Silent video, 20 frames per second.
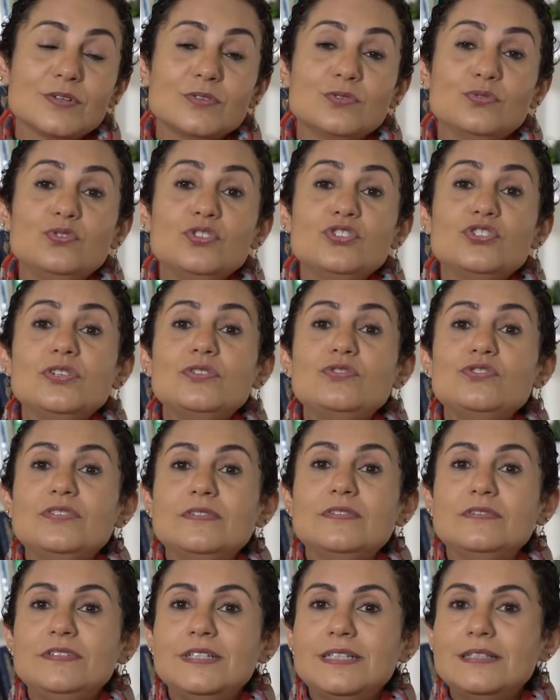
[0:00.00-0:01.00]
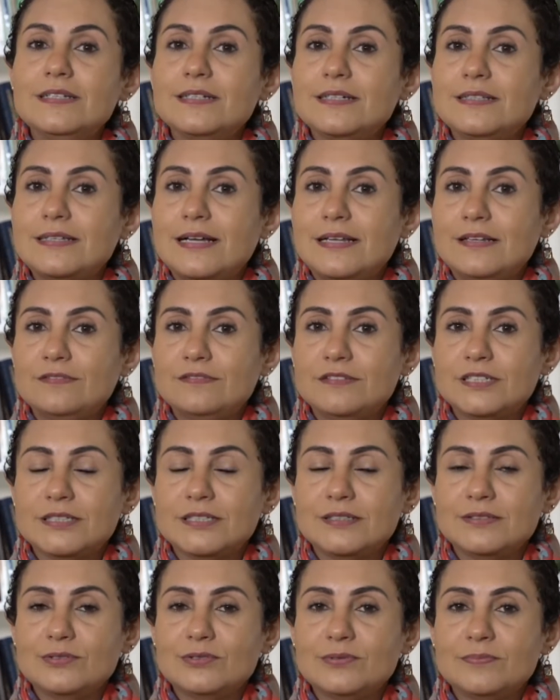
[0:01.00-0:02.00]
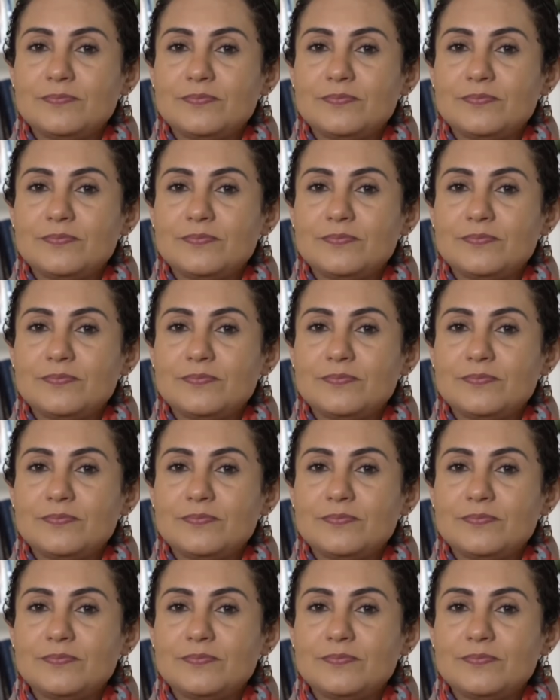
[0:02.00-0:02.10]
do estilo de vida que está levando.